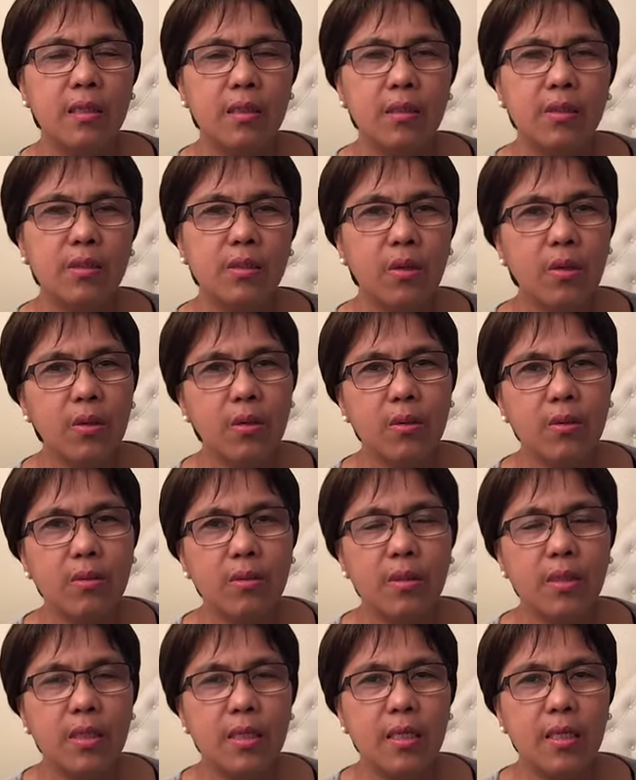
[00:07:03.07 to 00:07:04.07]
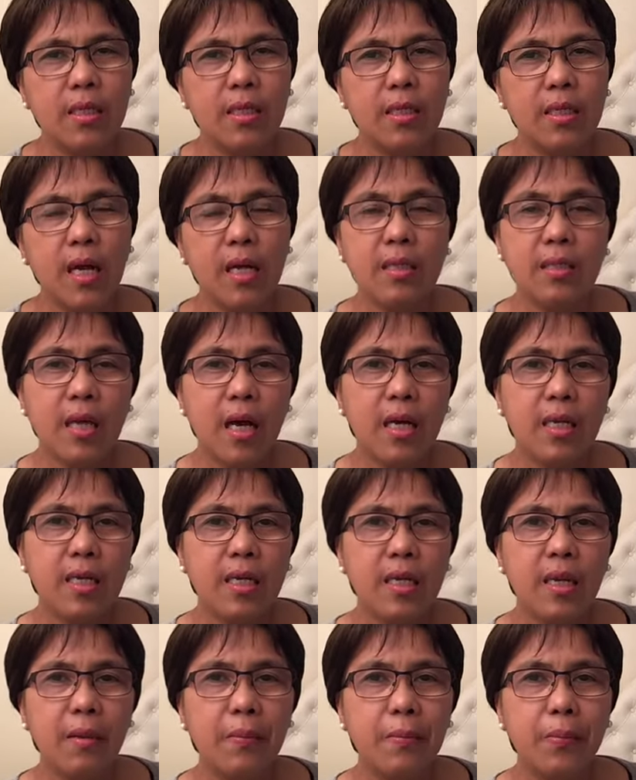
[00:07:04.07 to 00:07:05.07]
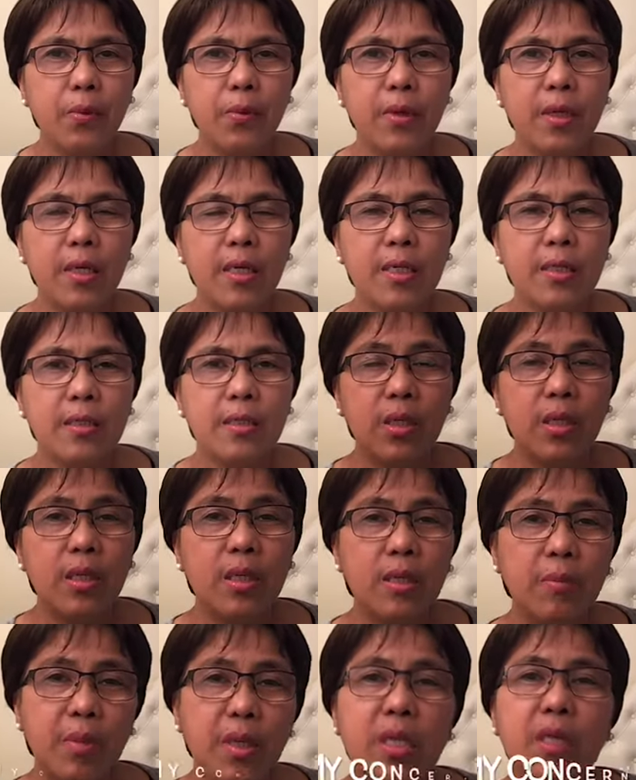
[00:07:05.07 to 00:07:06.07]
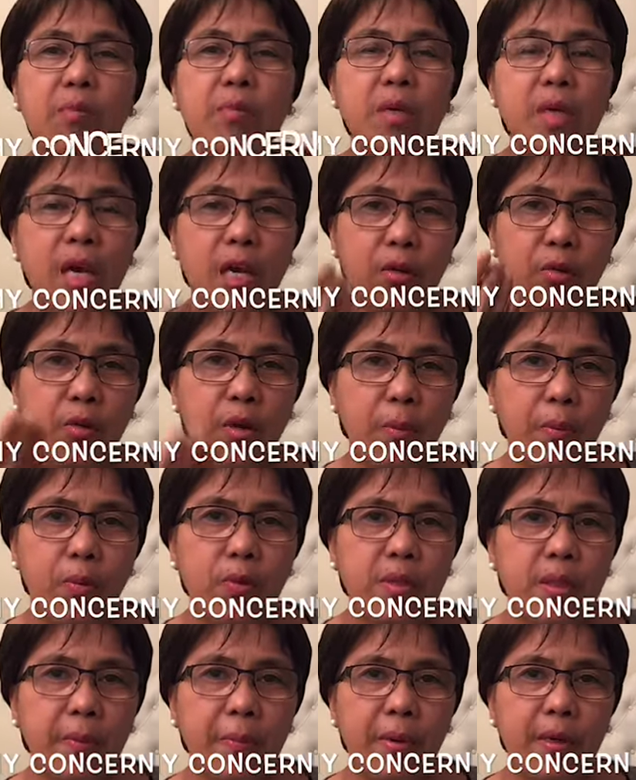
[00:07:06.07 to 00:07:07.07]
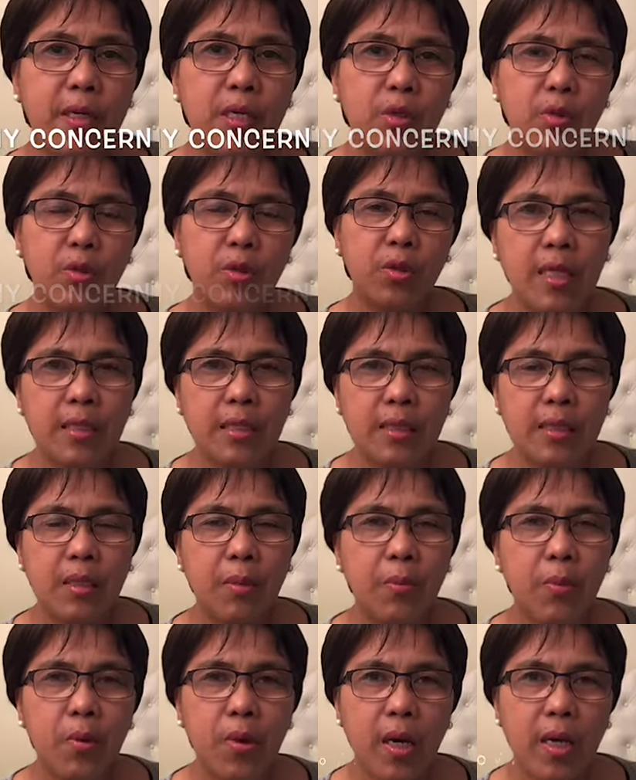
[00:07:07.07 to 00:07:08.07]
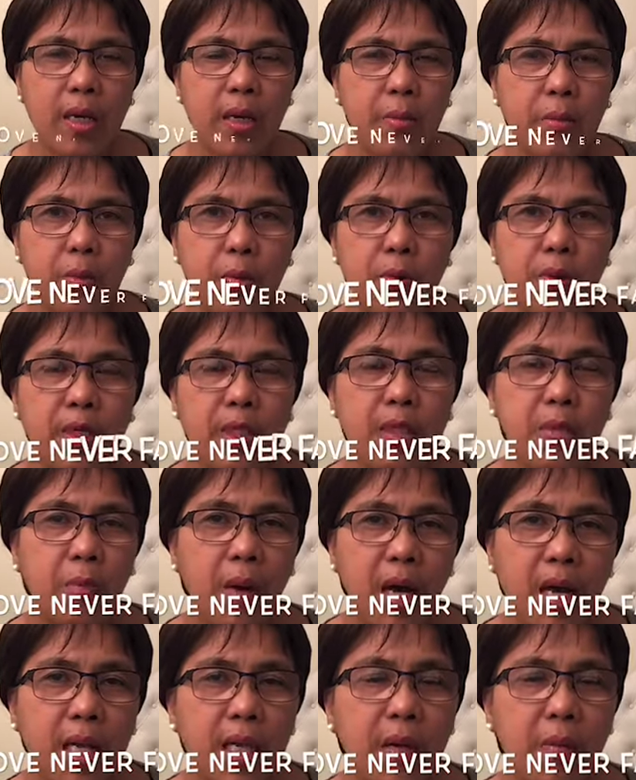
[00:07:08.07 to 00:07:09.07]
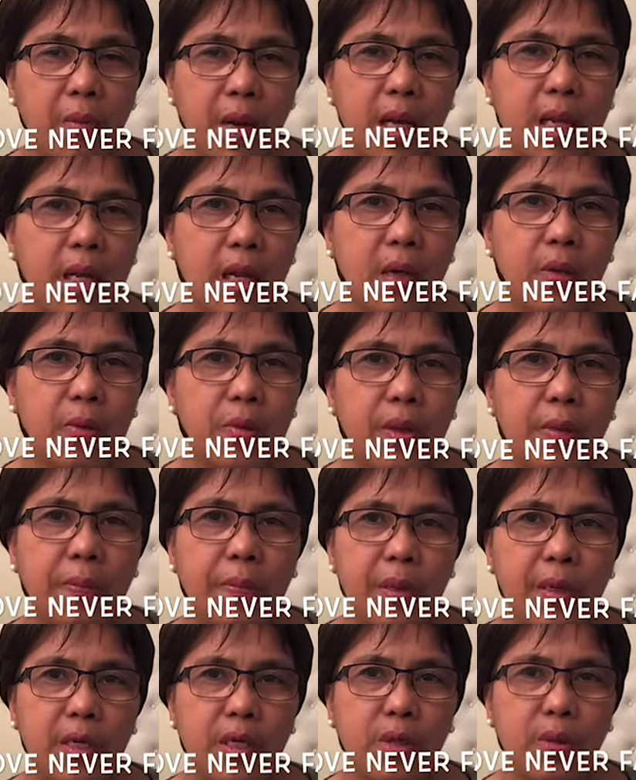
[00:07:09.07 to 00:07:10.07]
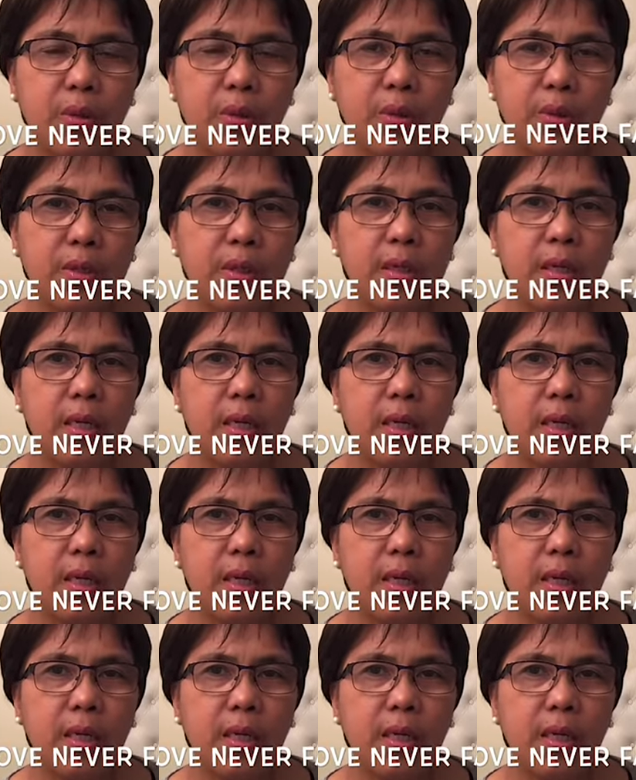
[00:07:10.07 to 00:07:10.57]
So, ang sa akin lang po is, binibigay ko na po sa Panginoon. Isa pong alam ko is, mahal na mahal ako ng Panginoon.